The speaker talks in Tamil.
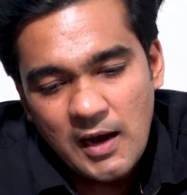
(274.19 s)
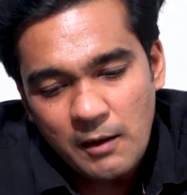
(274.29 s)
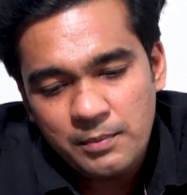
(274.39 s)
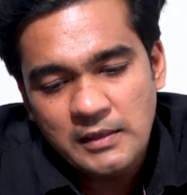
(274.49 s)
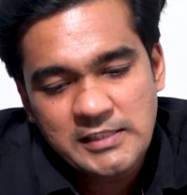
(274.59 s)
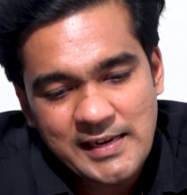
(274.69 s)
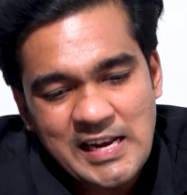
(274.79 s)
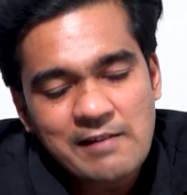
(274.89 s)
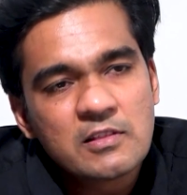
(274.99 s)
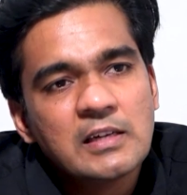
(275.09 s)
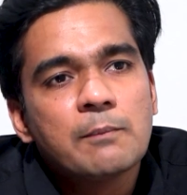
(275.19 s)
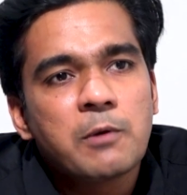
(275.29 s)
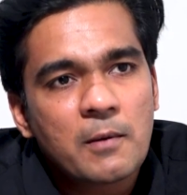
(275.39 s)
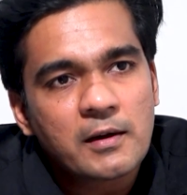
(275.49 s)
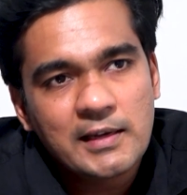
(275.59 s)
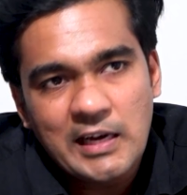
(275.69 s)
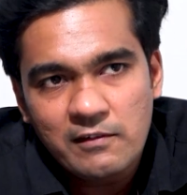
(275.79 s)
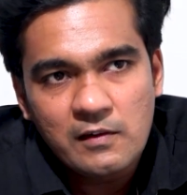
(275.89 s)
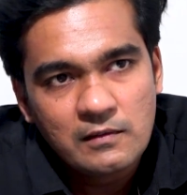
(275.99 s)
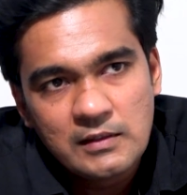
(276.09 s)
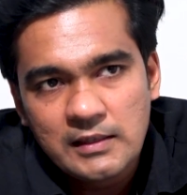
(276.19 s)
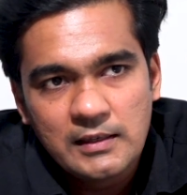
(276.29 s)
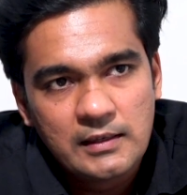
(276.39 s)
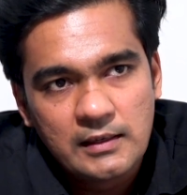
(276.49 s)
அப்போ சைனா வந்து டிப்ளமேட்டிக் கவர் வந்து